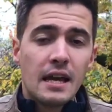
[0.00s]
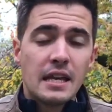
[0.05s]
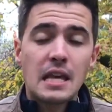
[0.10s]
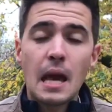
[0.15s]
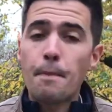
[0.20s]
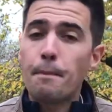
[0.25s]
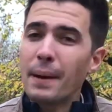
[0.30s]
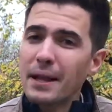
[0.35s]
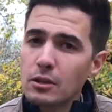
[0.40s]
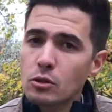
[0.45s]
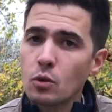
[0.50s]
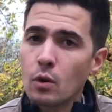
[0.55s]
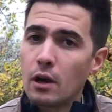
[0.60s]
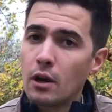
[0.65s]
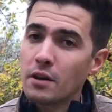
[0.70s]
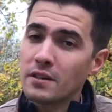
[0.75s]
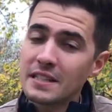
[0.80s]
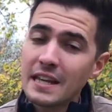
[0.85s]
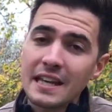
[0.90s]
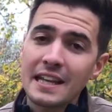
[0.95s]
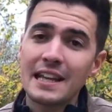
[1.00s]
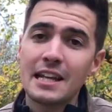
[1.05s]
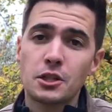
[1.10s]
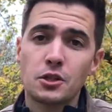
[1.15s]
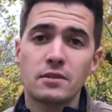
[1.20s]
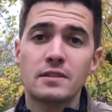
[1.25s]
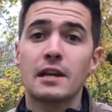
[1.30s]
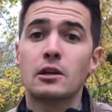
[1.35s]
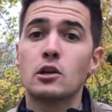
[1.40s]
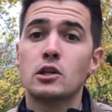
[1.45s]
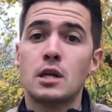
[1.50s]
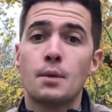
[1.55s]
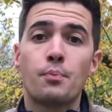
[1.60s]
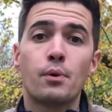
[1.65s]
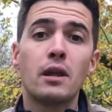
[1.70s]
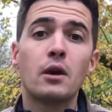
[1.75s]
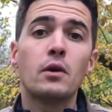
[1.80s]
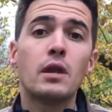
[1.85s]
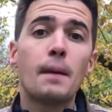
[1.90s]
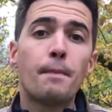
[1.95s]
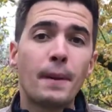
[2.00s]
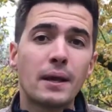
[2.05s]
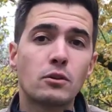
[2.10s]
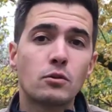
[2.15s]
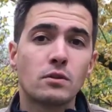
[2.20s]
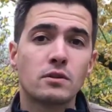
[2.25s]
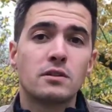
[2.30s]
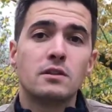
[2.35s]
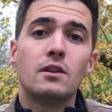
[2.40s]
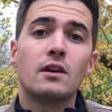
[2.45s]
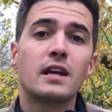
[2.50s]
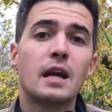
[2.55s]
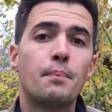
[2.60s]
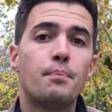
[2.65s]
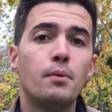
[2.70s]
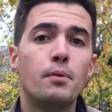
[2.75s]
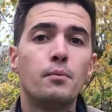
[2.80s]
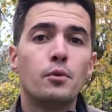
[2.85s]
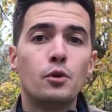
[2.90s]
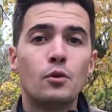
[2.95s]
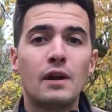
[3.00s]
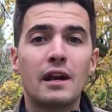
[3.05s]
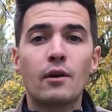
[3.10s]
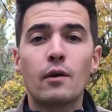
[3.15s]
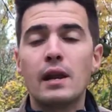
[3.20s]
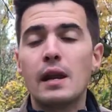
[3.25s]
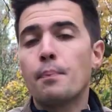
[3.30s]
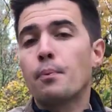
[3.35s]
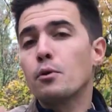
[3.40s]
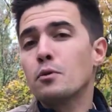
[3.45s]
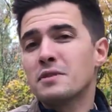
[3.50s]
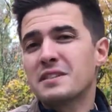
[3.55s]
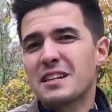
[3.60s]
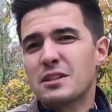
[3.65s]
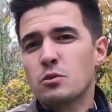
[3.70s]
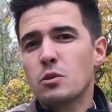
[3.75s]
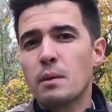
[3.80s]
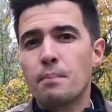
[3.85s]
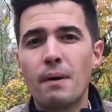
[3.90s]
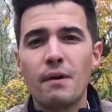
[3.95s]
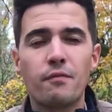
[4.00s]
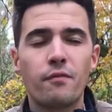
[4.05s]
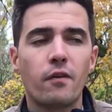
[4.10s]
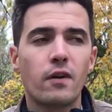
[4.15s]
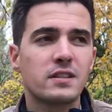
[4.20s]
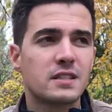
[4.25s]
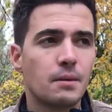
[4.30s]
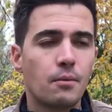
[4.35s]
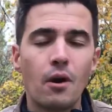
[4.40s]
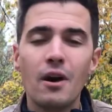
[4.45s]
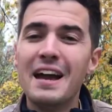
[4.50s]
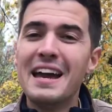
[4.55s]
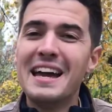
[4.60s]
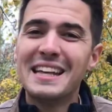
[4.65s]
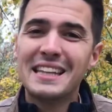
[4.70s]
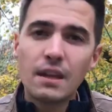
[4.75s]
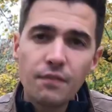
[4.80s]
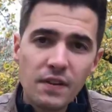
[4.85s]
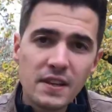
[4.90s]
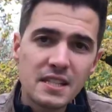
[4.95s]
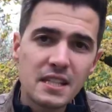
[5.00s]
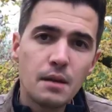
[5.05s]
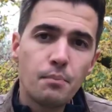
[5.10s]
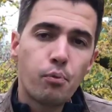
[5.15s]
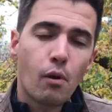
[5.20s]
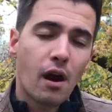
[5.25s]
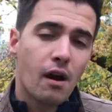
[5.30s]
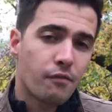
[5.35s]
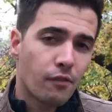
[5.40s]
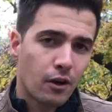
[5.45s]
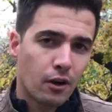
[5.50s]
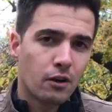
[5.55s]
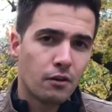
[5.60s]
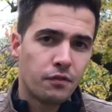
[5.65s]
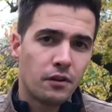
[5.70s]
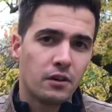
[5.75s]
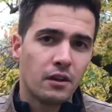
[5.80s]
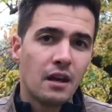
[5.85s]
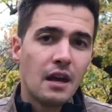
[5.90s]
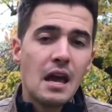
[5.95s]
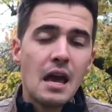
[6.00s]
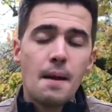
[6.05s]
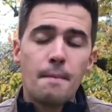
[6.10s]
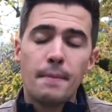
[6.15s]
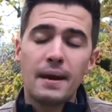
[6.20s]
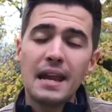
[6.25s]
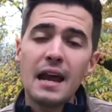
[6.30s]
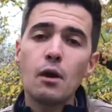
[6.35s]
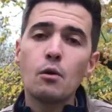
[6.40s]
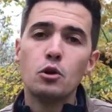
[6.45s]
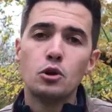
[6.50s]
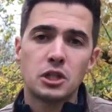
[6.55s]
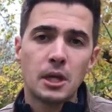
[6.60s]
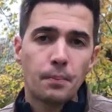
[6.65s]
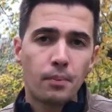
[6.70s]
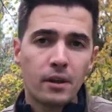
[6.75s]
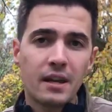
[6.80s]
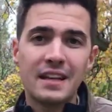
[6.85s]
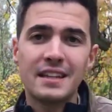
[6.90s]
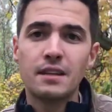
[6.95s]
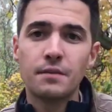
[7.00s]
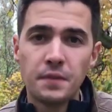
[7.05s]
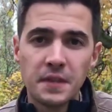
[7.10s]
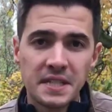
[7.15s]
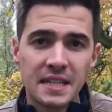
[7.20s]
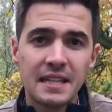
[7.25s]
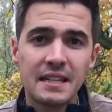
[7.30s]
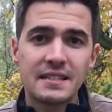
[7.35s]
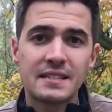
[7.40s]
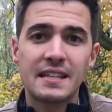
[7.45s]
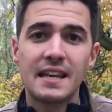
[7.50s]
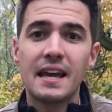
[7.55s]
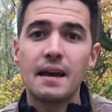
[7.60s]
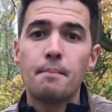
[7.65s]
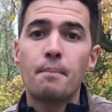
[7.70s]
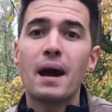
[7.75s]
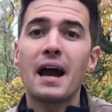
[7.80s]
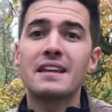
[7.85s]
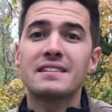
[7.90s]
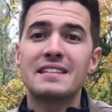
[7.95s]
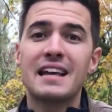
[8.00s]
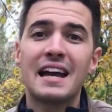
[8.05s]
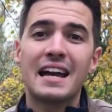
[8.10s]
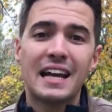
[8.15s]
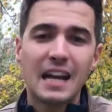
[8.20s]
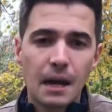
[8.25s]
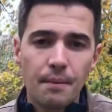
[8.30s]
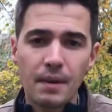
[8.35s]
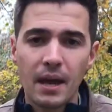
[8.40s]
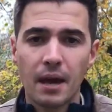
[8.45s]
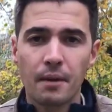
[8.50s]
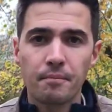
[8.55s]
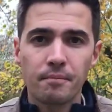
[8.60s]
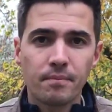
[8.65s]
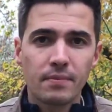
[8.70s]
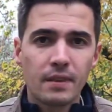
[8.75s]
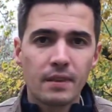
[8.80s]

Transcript: Il n'y a pas de ton. Alors ça, il y a de la chance avec le japonais, on n'a pas de ton. C'est une langue un peu monolingue. La prononciation n'est pas forcément difficile pour un francophone. Mais là où le japonais est difficile, c'est par sa grammaire.